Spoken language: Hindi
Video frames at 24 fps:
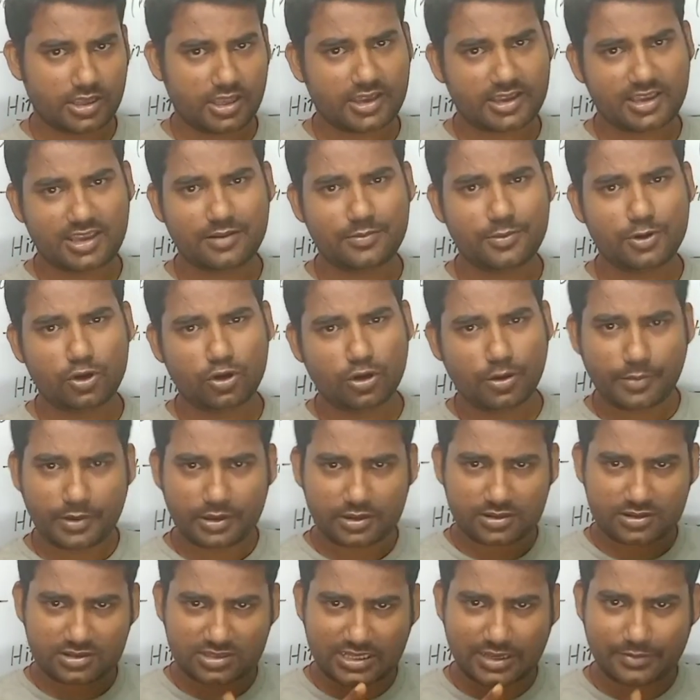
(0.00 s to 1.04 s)
एक ही वीडियो
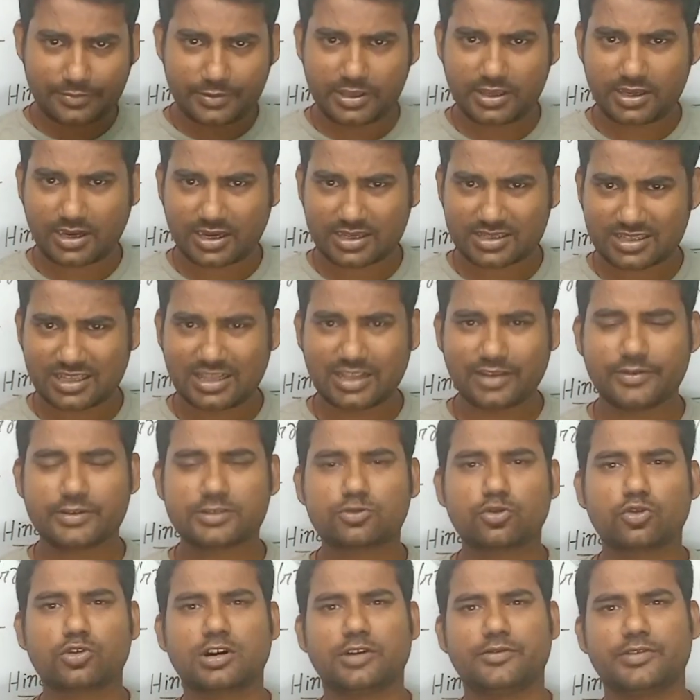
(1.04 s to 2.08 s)
में सभी का
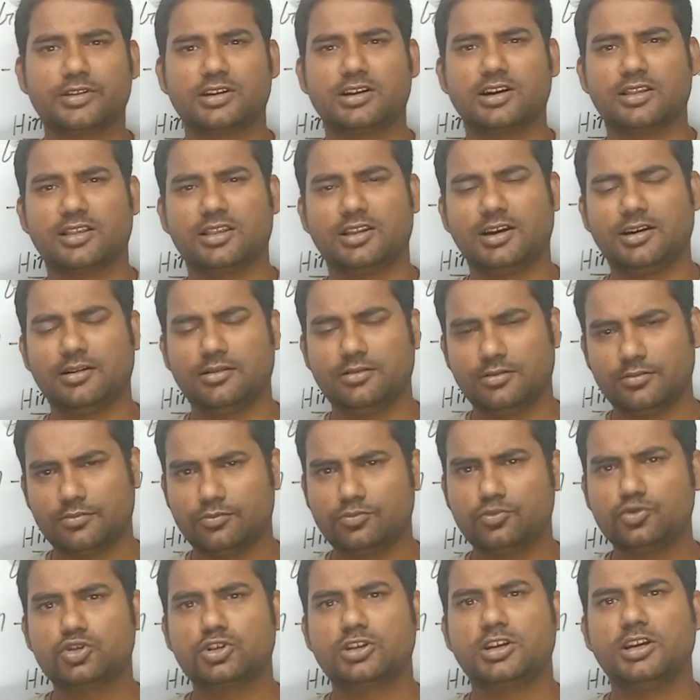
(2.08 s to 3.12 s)
सिलेबस को कवर करना
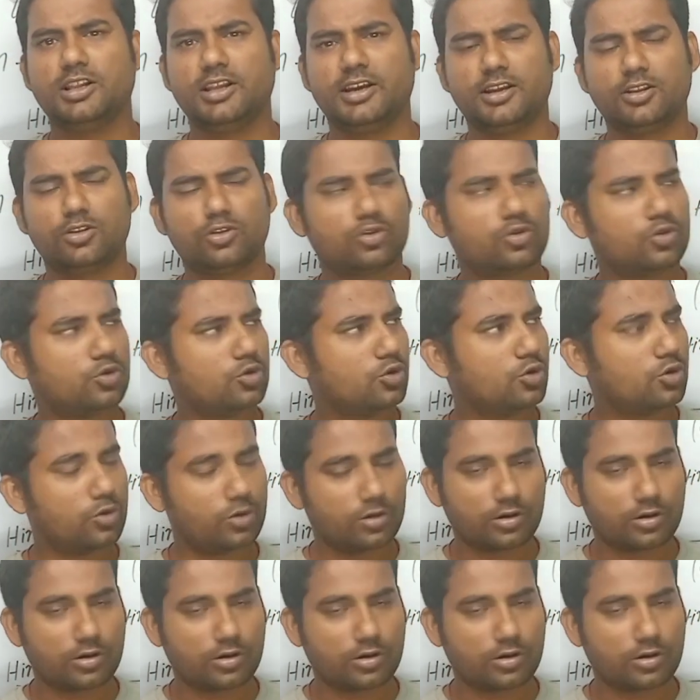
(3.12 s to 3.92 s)
मुश्किल है तो